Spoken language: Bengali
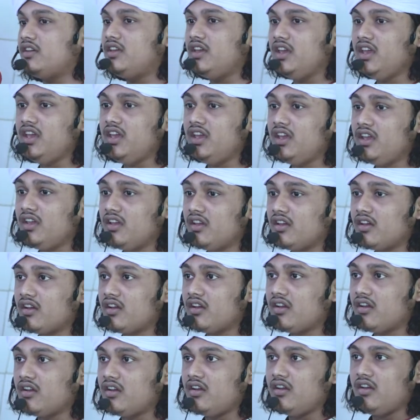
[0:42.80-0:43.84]
কি
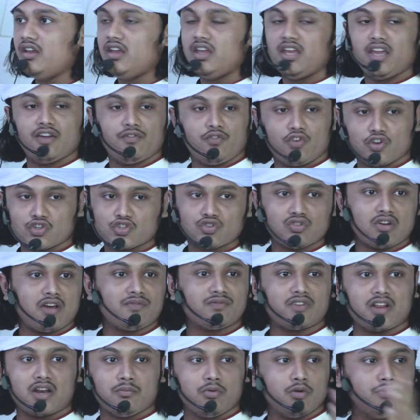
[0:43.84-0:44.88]
এ প্রশ্ন
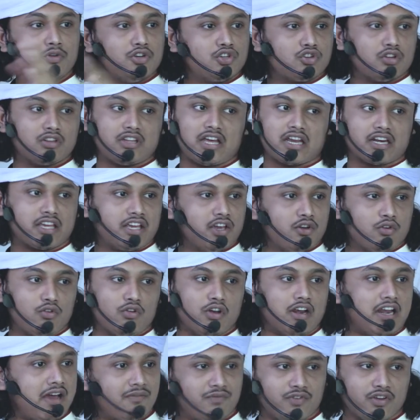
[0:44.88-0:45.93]
আপনার ভবিষ্যৎ আর কেউ
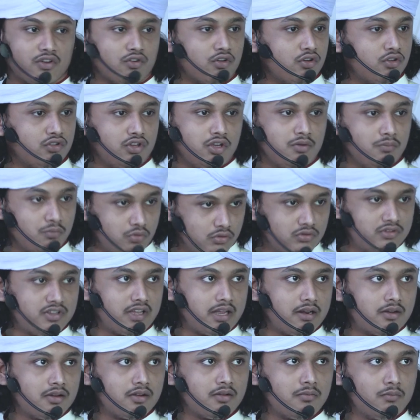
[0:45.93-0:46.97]
করলে আপনি কোনোদিন
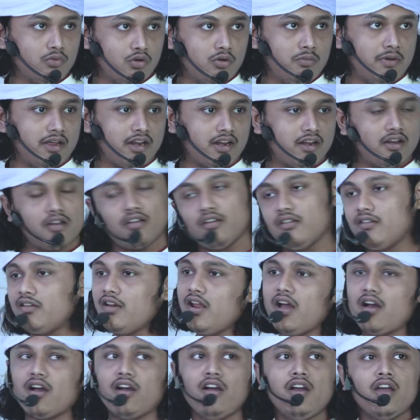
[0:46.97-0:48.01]
ভুলছেন বলবেন
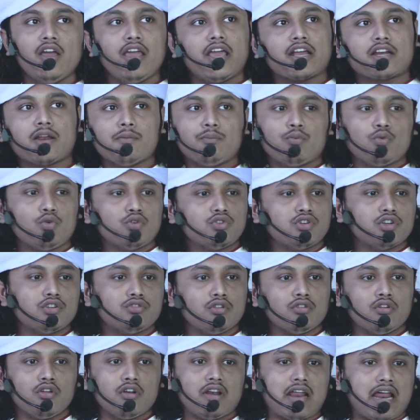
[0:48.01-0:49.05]
না একটা পুরুষের
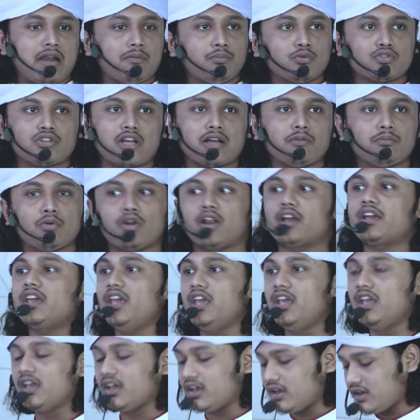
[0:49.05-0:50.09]
জন্য লাল পোশাক পরা কি